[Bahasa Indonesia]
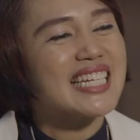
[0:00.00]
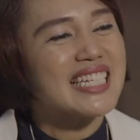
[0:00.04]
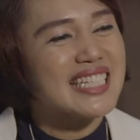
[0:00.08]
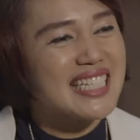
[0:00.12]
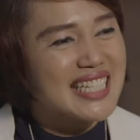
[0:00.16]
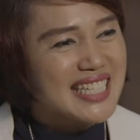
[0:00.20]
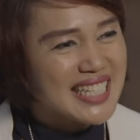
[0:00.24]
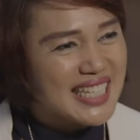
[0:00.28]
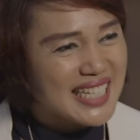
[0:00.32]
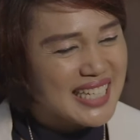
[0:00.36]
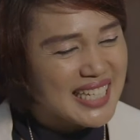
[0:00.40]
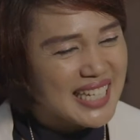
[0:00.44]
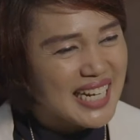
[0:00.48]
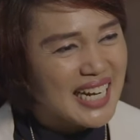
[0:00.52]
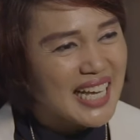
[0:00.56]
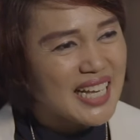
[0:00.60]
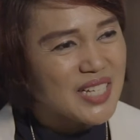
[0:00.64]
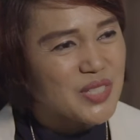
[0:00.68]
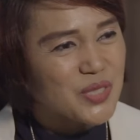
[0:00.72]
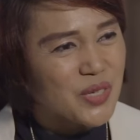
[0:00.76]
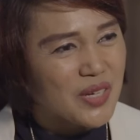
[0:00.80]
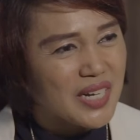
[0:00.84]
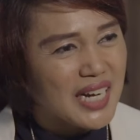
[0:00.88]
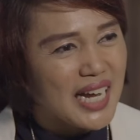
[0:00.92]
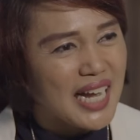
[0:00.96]
Disinilah
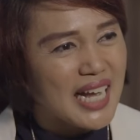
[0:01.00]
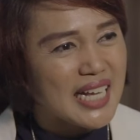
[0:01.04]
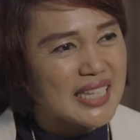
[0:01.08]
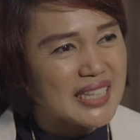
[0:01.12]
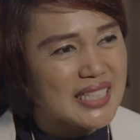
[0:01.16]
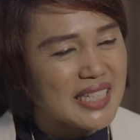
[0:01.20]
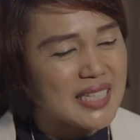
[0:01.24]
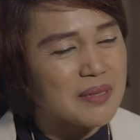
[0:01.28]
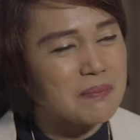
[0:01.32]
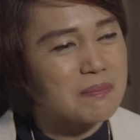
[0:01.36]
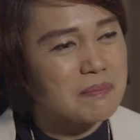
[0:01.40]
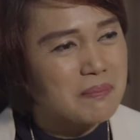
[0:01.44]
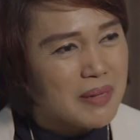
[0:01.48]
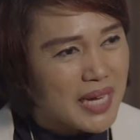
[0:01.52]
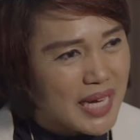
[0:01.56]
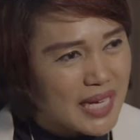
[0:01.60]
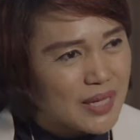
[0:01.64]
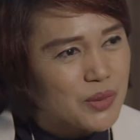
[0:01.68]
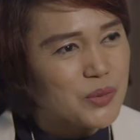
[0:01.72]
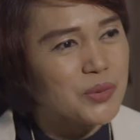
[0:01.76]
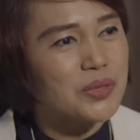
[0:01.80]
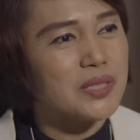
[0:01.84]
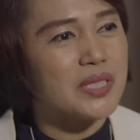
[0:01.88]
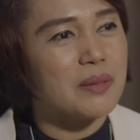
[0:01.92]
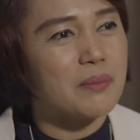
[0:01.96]
seorang atlet
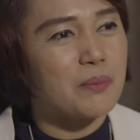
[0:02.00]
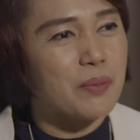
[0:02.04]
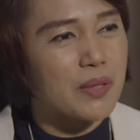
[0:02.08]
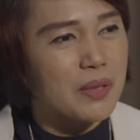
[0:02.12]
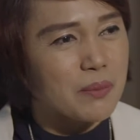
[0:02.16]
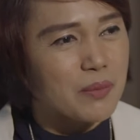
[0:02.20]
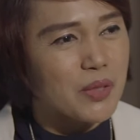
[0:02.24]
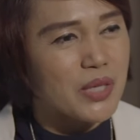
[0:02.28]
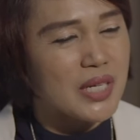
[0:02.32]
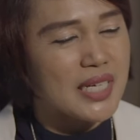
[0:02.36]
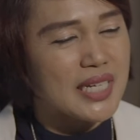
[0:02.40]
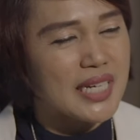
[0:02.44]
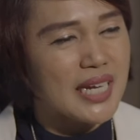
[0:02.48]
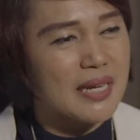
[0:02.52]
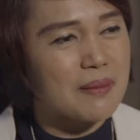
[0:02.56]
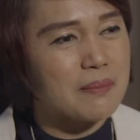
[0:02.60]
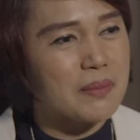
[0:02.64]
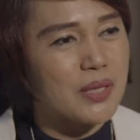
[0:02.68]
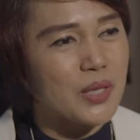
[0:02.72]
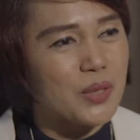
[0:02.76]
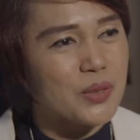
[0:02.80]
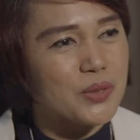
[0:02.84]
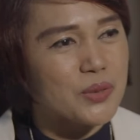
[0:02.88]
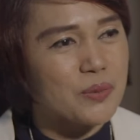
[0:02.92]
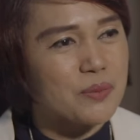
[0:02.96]
baru diperbolehkan
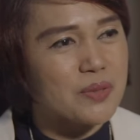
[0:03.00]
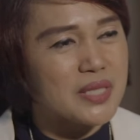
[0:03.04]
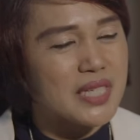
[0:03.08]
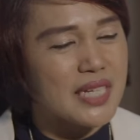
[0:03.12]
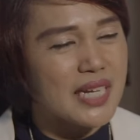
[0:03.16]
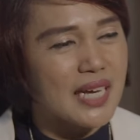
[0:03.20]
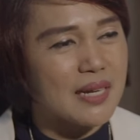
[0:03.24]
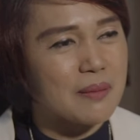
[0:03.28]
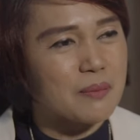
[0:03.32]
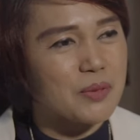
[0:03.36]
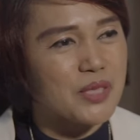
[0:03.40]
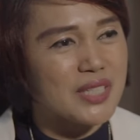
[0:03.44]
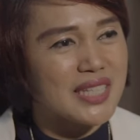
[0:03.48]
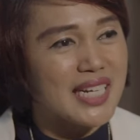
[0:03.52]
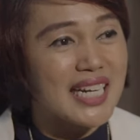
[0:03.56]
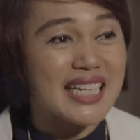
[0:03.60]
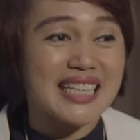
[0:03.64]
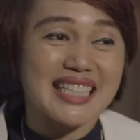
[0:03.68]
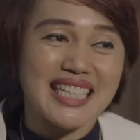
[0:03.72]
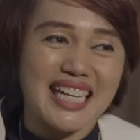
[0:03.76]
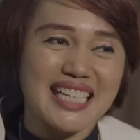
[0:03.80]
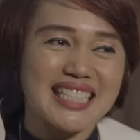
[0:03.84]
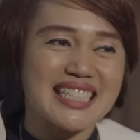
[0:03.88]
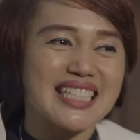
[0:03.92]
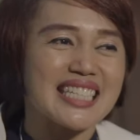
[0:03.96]
mengkonsumsi
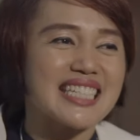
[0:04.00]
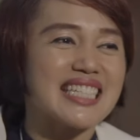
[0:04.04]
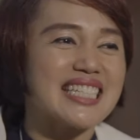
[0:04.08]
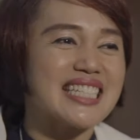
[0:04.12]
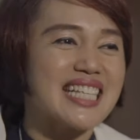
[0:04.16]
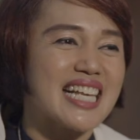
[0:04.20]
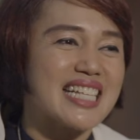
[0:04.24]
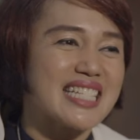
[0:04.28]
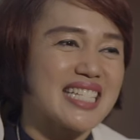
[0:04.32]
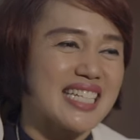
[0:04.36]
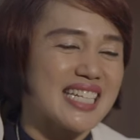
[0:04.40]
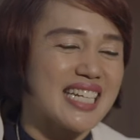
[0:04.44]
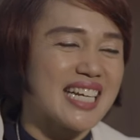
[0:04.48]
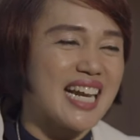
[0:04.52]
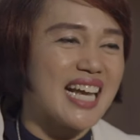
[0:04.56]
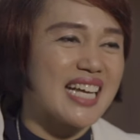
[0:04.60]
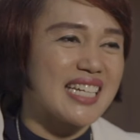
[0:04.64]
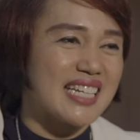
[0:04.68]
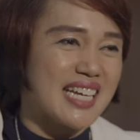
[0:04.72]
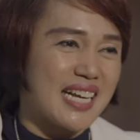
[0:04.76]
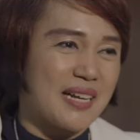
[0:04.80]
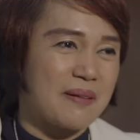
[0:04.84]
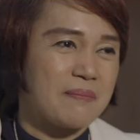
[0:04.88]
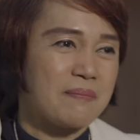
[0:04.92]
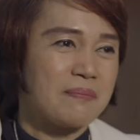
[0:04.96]
karbohidrat yang jenisnya
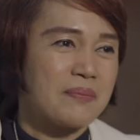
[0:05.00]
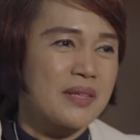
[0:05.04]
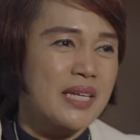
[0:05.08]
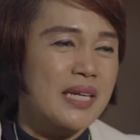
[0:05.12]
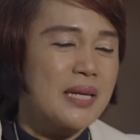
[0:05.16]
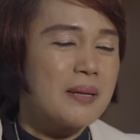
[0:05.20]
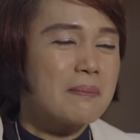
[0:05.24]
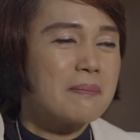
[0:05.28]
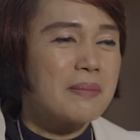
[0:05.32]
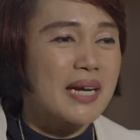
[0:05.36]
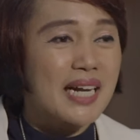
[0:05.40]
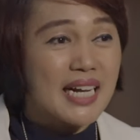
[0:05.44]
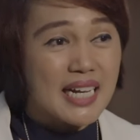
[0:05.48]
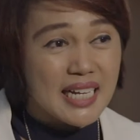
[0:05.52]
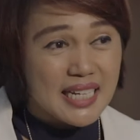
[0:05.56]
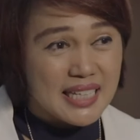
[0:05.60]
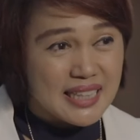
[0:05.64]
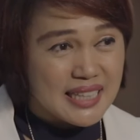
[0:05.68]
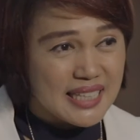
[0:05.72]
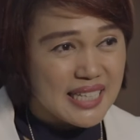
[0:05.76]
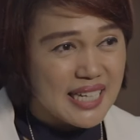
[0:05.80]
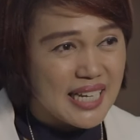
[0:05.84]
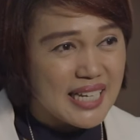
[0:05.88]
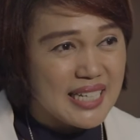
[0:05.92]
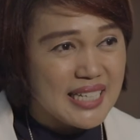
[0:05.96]
sederhana. Maka
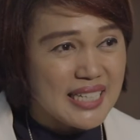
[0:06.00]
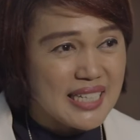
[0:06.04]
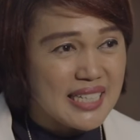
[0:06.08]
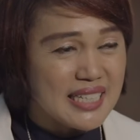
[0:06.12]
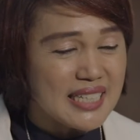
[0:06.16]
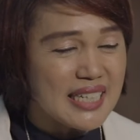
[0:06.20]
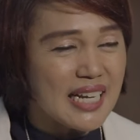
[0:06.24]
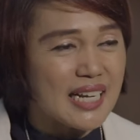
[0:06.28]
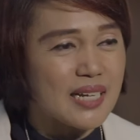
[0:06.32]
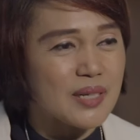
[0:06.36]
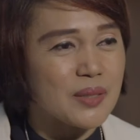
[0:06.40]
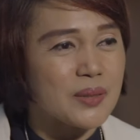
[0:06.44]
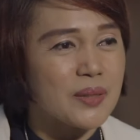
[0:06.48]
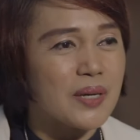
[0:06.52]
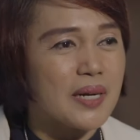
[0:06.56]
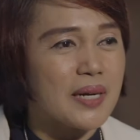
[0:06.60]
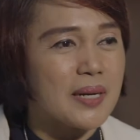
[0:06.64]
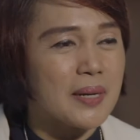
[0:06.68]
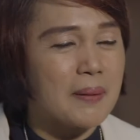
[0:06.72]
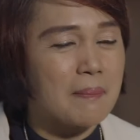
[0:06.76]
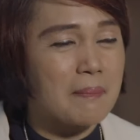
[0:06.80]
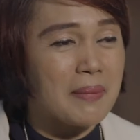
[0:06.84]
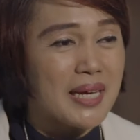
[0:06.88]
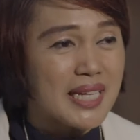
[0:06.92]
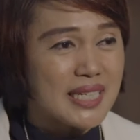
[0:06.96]
ketika ingin yang
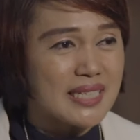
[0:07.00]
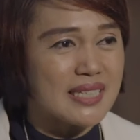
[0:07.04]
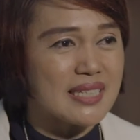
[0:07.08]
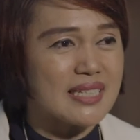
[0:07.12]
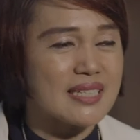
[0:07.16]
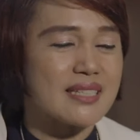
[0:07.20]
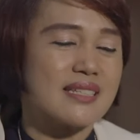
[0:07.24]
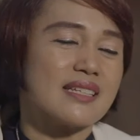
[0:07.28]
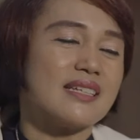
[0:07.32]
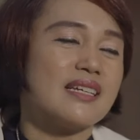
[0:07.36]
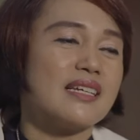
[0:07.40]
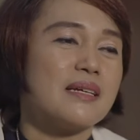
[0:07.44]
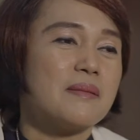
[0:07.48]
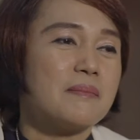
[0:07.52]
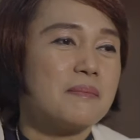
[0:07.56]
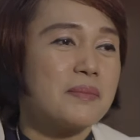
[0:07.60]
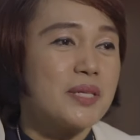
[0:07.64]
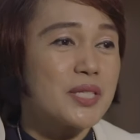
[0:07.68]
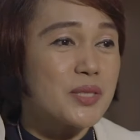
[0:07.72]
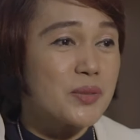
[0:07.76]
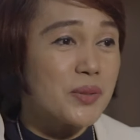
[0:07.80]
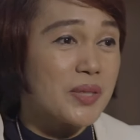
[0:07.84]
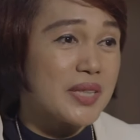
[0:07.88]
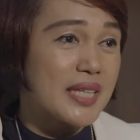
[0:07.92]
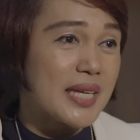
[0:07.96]
eh, manis,
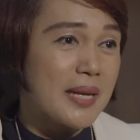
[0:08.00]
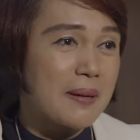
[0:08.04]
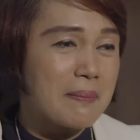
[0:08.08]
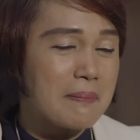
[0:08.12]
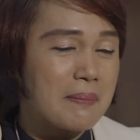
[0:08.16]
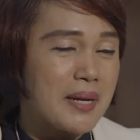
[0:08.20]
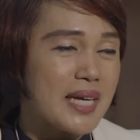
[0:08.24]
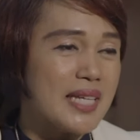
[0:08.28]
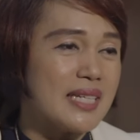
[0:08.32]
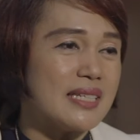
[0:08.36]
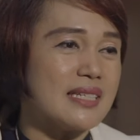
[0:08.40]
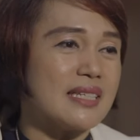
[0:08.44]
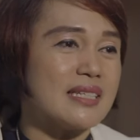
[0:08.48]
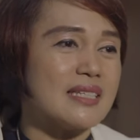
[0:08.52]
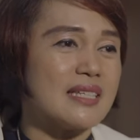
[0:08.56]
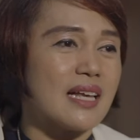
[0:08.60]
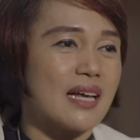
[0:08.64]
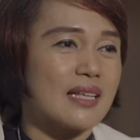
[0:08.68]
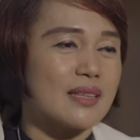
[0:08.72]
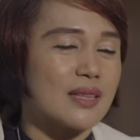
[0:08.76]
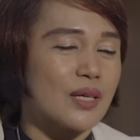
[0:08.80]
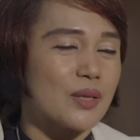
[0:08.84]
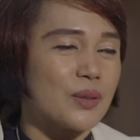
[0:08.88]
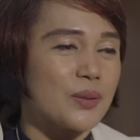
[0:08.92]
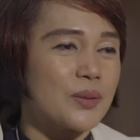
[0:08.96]
biskuit yang manis
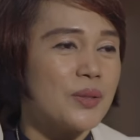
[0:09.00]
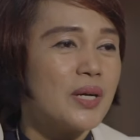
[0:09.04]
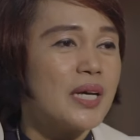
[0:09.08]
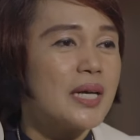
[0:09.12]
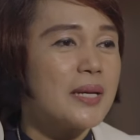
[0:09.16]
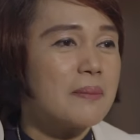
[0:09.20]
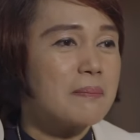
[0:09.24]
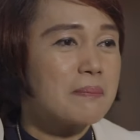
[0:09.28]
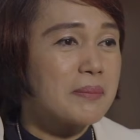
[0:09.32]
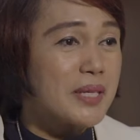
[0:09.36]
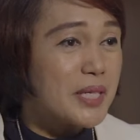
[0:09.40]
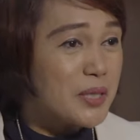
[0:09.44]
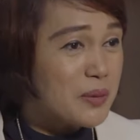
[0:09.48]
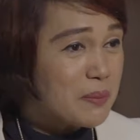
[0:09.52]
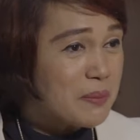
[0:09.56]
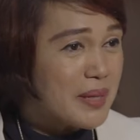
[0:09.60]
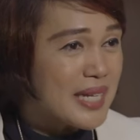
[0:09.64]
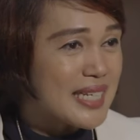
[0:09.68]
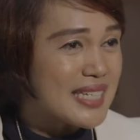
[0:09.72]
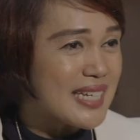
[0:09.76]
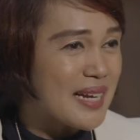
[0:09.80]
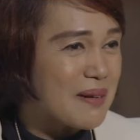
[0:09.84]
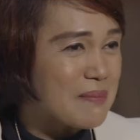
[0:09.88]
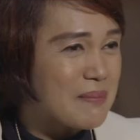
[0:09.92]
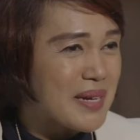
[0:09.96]
atau
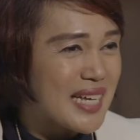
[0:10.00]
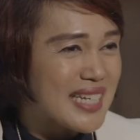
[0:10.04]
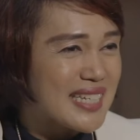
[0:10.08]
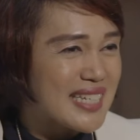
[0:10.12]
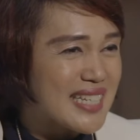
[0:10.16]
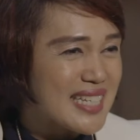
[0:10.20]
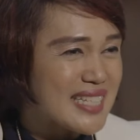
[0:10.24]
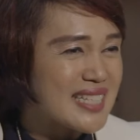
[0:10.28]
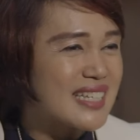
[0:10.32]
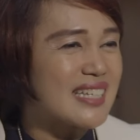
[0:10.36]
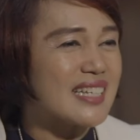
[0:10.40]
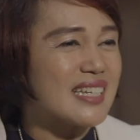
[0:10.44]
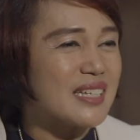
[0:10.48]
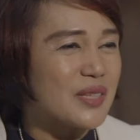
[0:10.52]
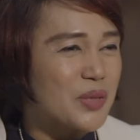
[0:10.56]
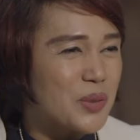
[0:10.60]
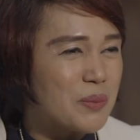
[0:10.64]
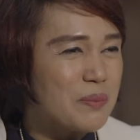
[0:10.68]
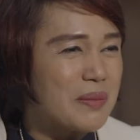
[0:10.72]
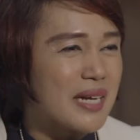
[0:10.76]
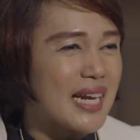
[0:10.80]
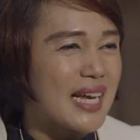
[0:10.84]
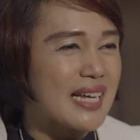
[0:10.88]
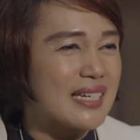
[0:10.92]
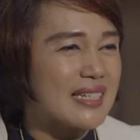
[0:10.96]
minuman yang manis itu
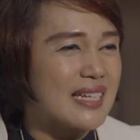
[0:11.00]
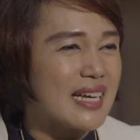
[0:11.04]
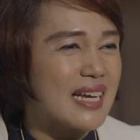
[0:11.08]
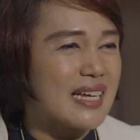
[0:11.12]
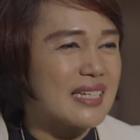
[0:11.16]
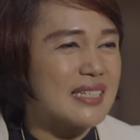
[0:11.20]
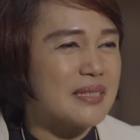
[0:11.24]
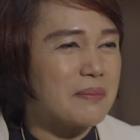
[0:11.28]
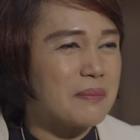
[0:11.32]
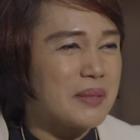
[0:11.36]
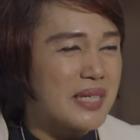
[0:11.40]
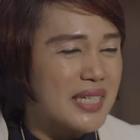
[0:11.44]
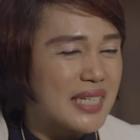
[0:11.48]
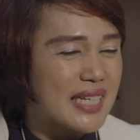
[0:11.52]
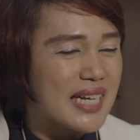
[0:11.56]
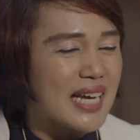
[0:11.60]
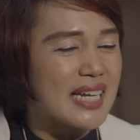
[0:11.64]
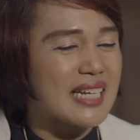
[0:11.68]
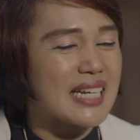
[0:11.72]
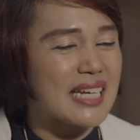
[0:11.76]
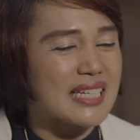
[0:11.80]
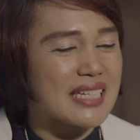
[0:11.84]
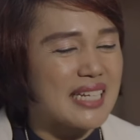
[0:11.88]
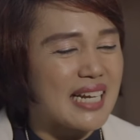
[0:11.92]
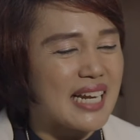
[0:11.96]
berada
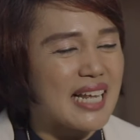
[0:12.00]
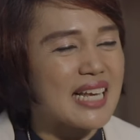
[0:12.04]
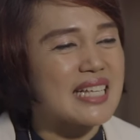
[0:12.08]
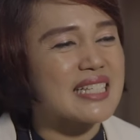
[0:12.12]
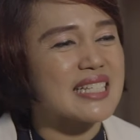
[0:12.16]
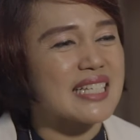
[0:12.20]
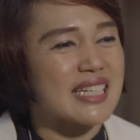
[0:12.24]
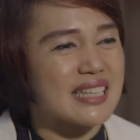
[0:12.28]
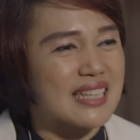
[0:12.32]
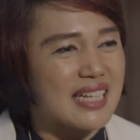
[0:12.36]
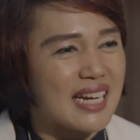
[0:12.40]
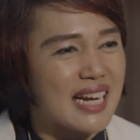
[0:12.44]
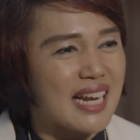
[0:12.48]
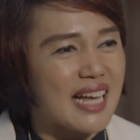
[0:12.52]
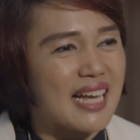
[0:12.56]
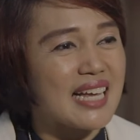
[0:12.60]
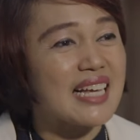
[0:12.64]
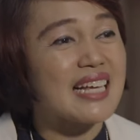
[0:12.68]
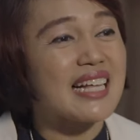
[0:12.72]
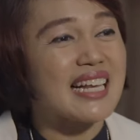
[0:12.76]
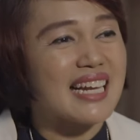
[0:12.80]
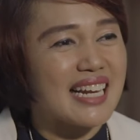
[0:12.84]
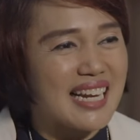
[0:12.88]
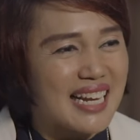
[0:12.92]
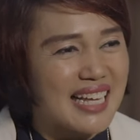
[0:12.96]
diberikan adalah setelah
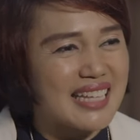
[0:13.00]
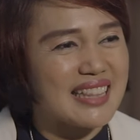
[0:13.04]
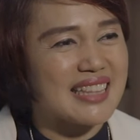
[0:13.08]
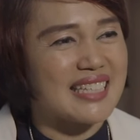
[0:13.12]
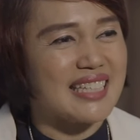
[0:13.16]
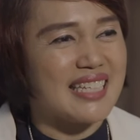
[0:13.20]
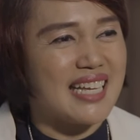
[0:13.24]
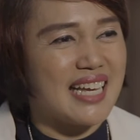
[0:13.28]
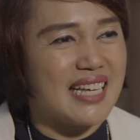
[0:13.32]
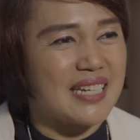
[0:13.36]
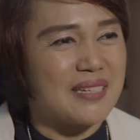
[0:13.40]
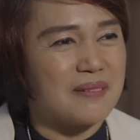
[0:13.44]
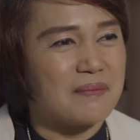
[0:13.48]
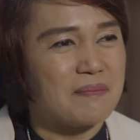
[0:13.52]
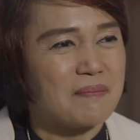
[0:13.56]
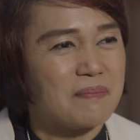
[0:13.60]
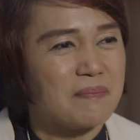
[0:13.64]
latihan